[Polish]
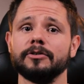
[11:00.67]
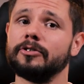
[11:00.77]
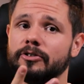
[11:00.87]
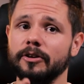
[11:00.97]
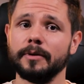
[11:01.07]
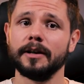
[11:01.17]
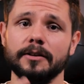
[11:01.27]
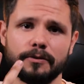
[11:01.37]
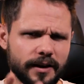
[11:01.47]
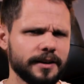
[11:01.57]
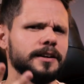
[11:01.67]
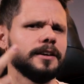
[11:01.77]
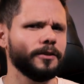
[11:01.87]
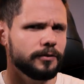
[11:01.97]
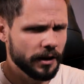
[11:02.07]
3 JBL, 2
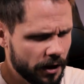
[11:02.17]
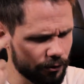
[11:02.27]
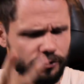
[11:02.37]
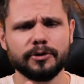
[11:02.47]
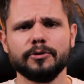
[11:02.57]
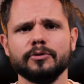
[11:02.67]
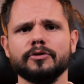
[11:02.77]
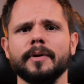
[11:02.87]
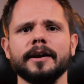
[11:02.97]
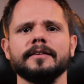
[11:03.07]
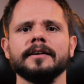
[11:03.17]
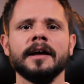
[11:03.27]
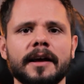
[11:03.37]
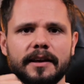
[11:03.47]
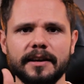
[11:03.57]
Creative, 3 True Smarty
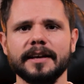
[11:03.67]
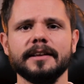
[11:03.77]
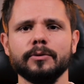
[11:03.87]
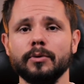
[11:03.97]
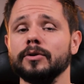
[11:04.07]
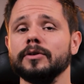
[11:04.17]
i 1